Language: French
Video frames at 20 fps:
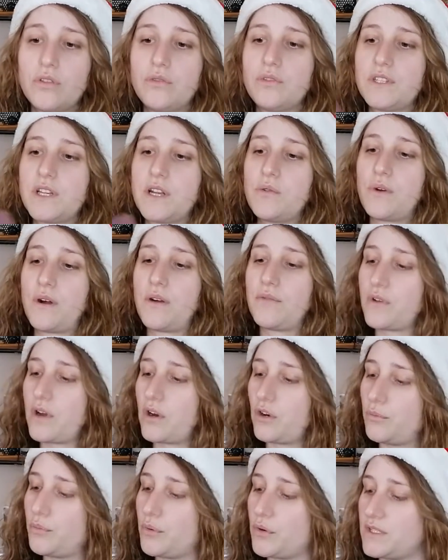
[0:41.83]
nous allons
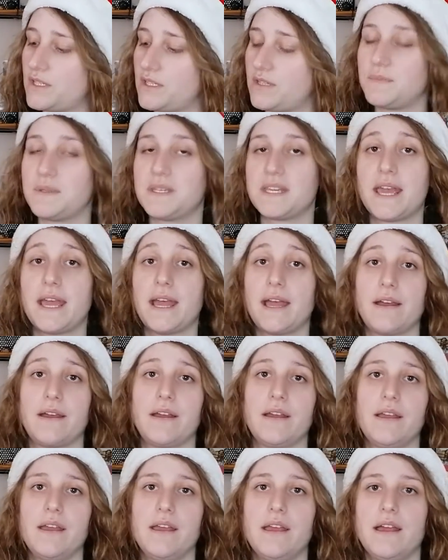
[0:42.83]
avoir une petite pierre
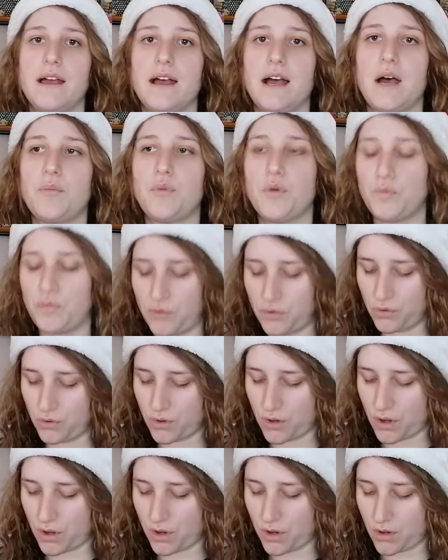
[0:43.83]
un peu
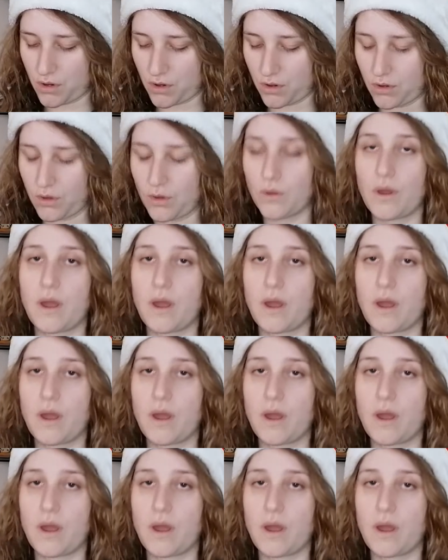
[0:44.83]
plus, euh,